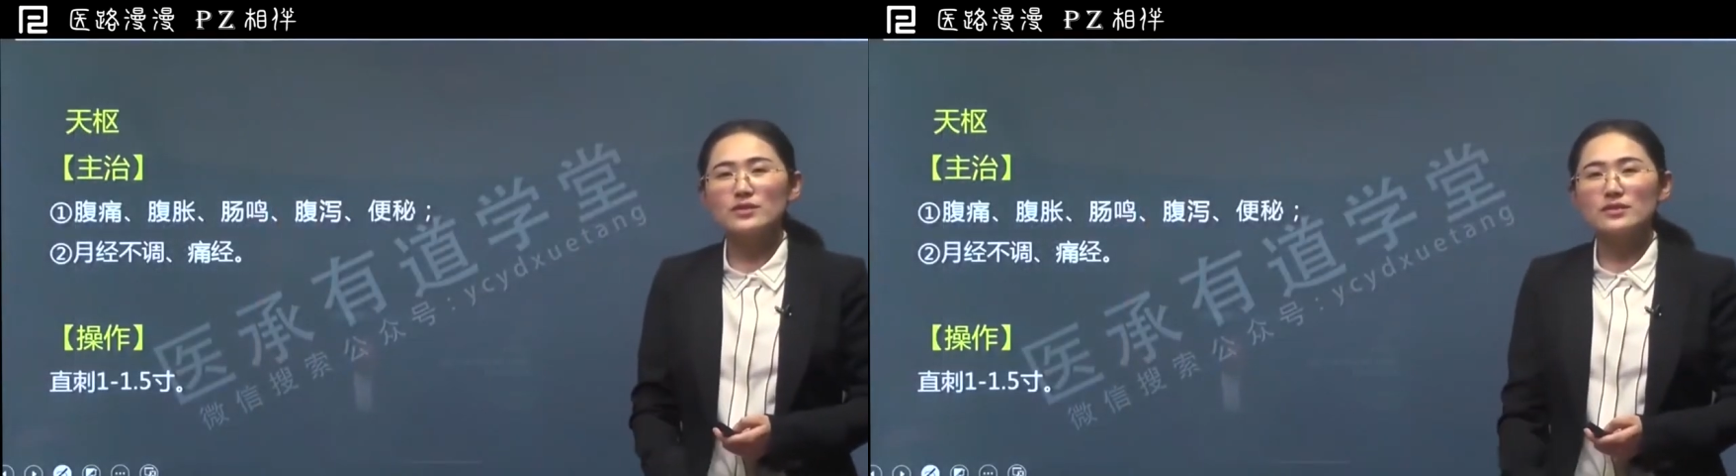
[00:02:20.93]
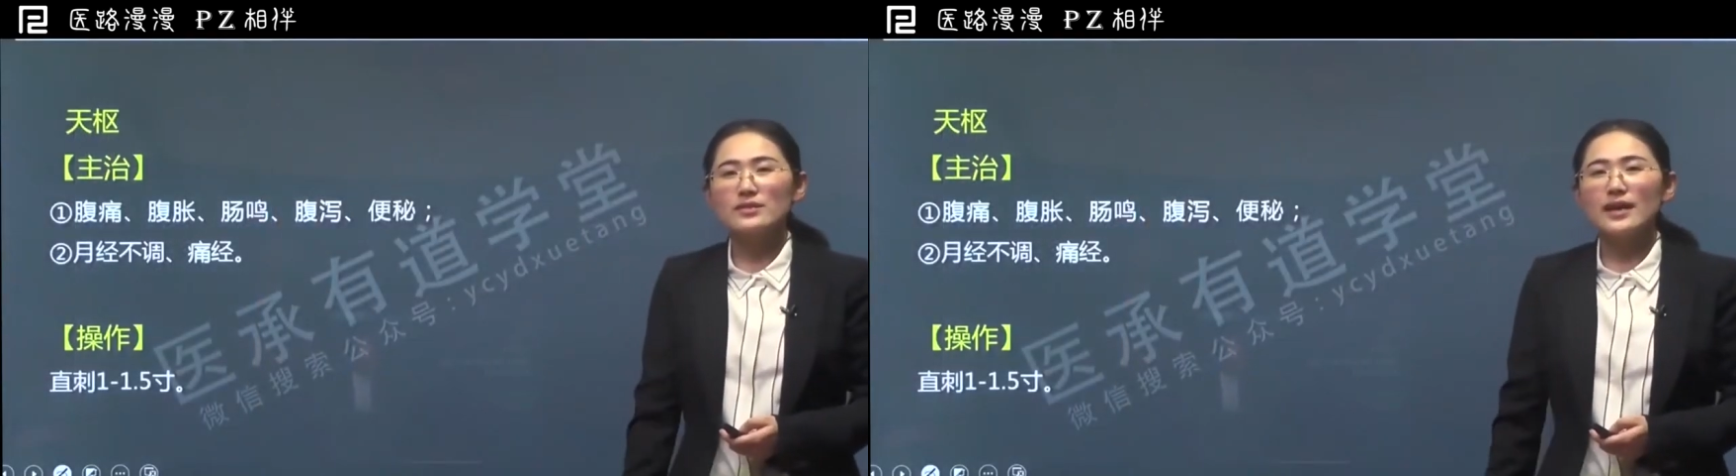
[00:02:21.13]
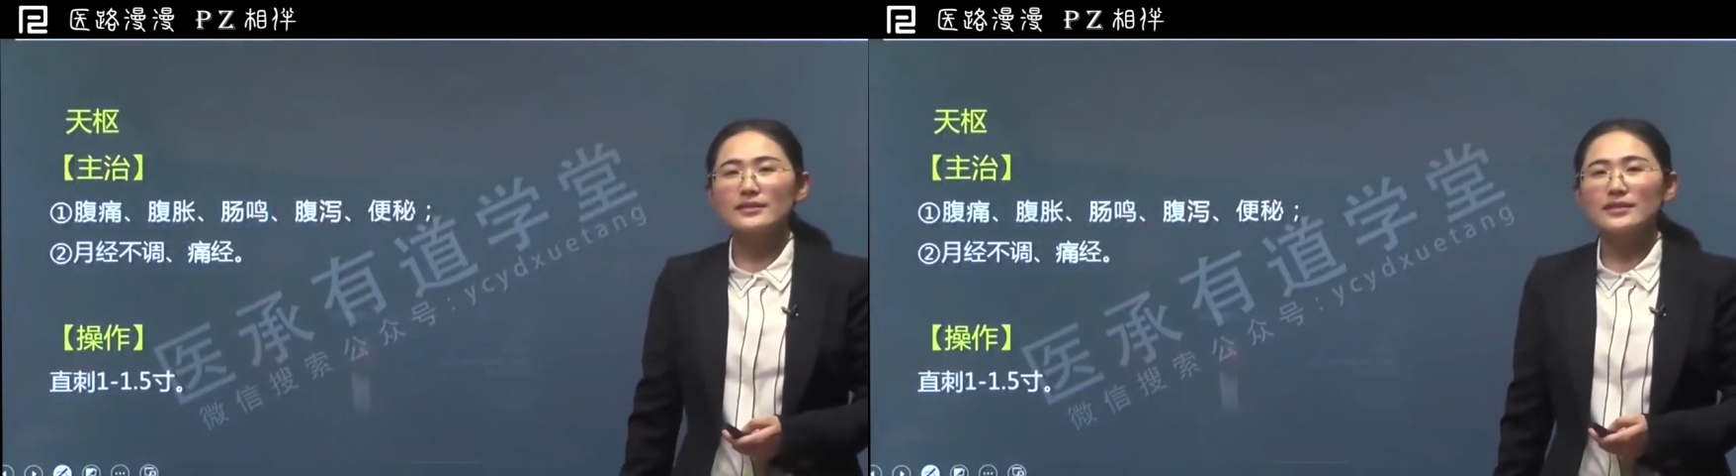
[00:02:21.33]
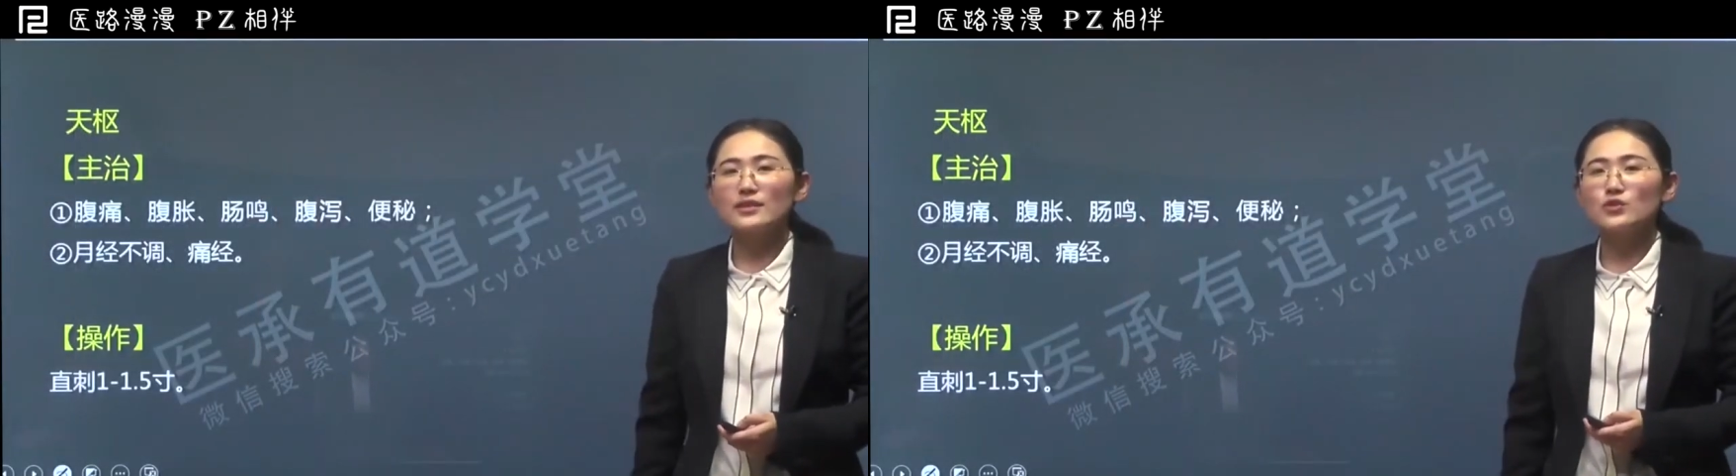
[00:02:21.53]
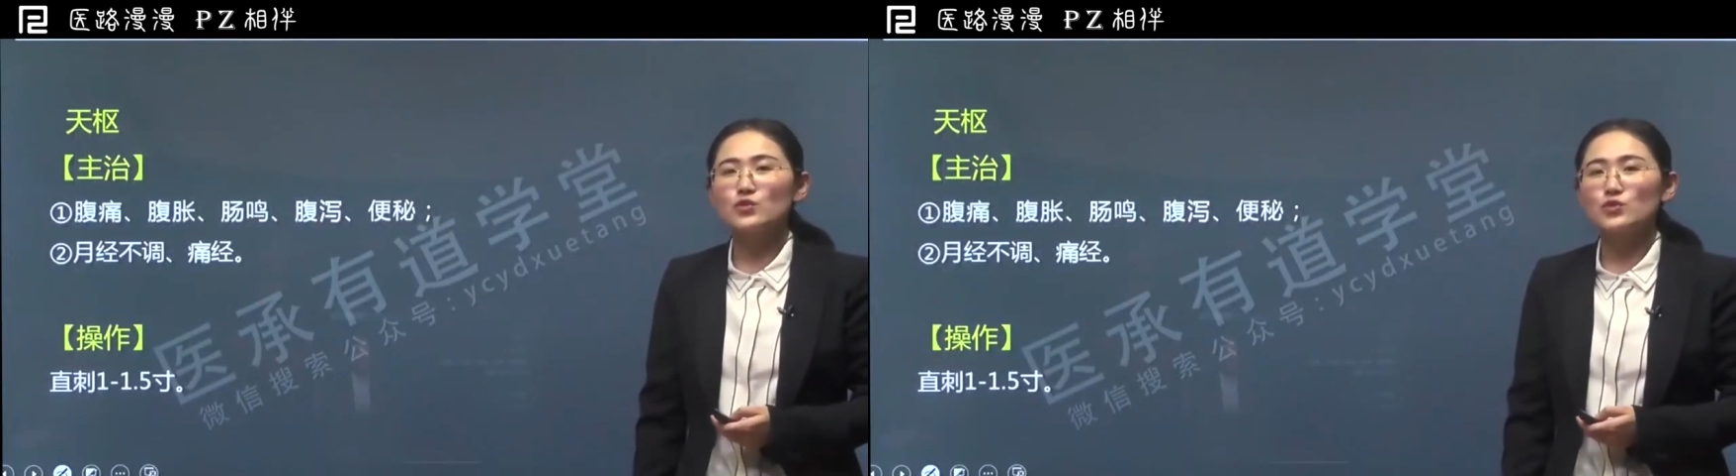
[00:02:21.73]
习一下
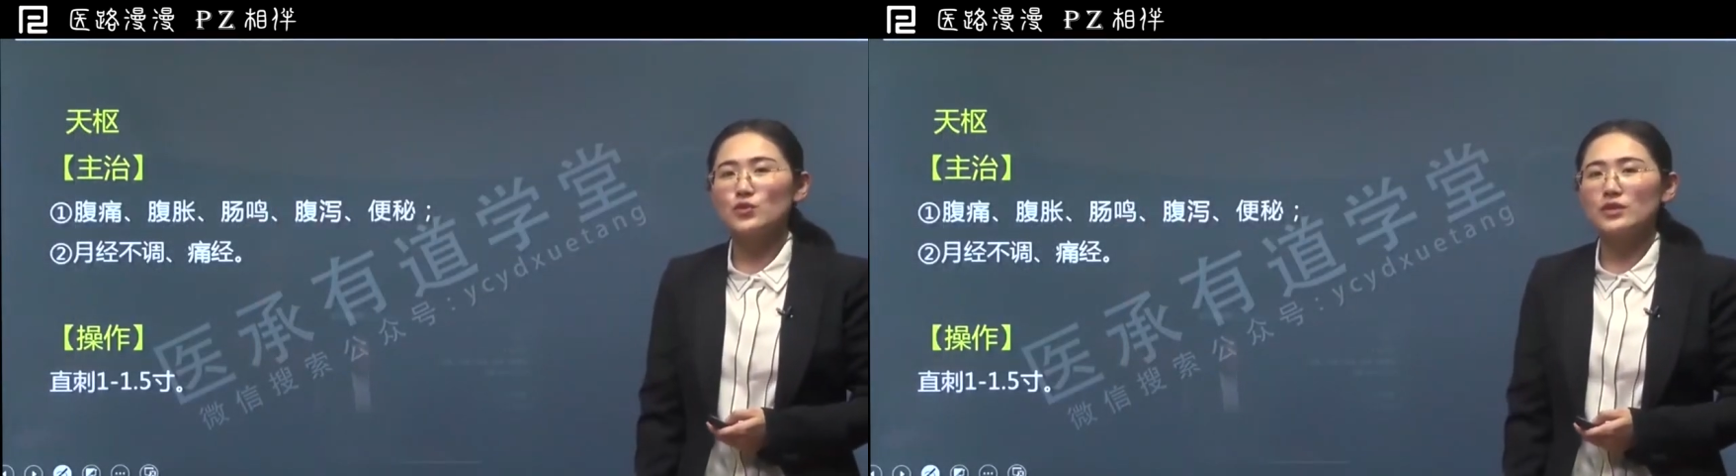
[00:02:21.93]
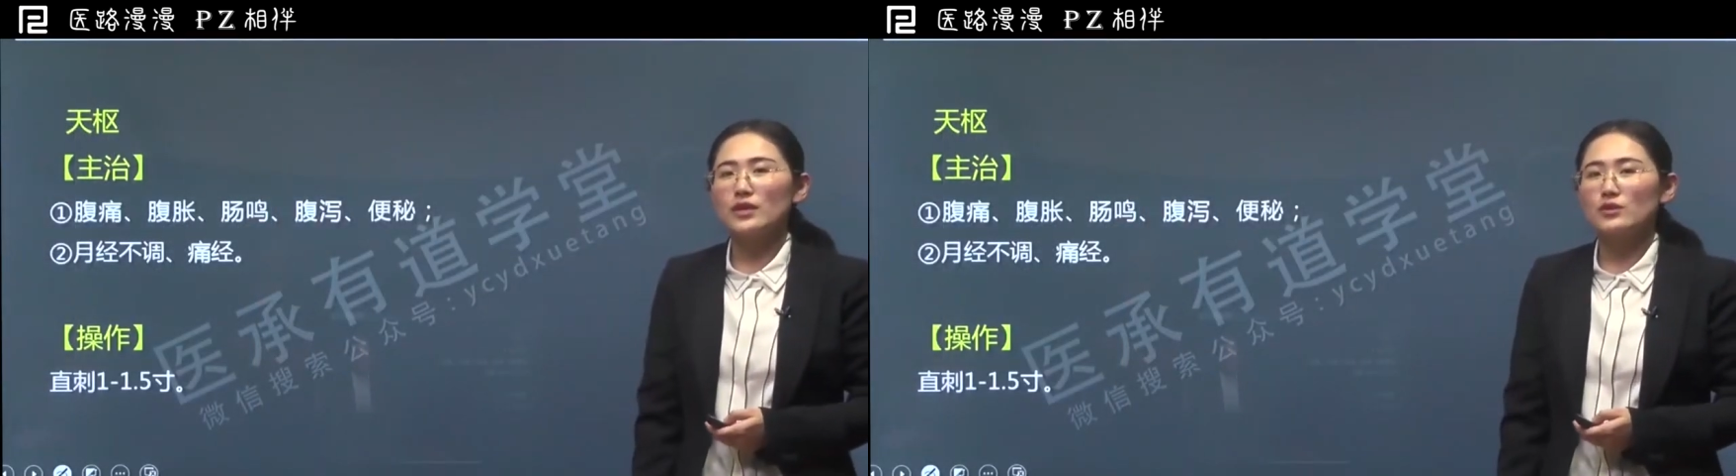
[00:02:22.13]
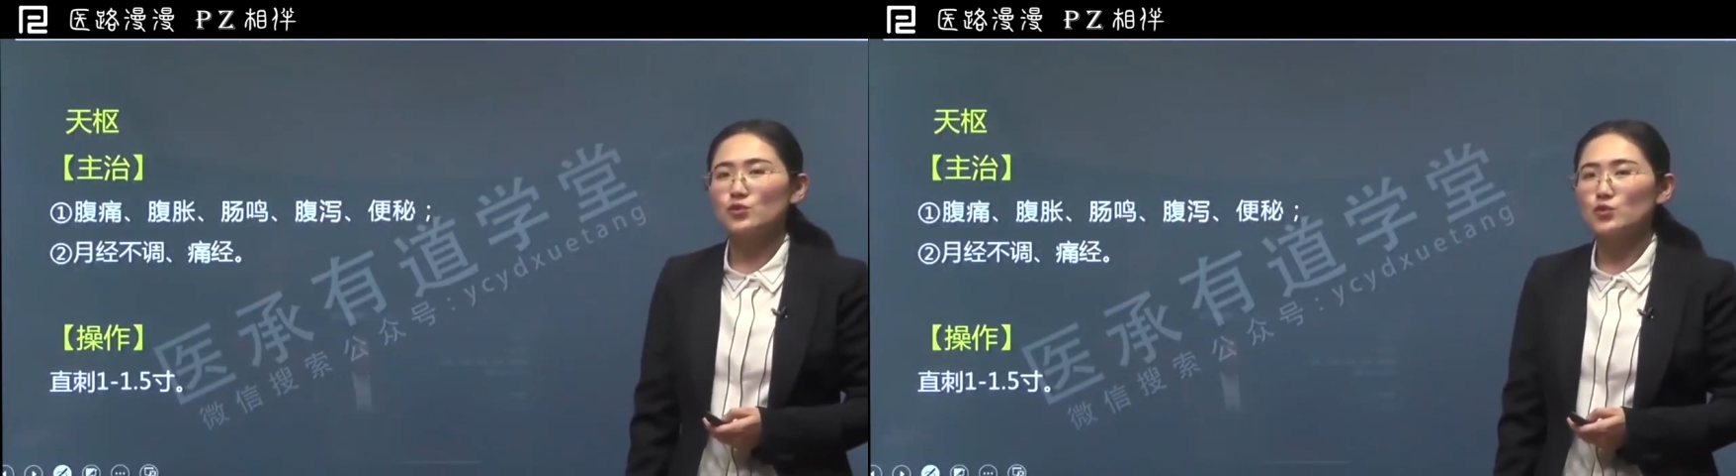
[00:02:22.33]
天枢穴的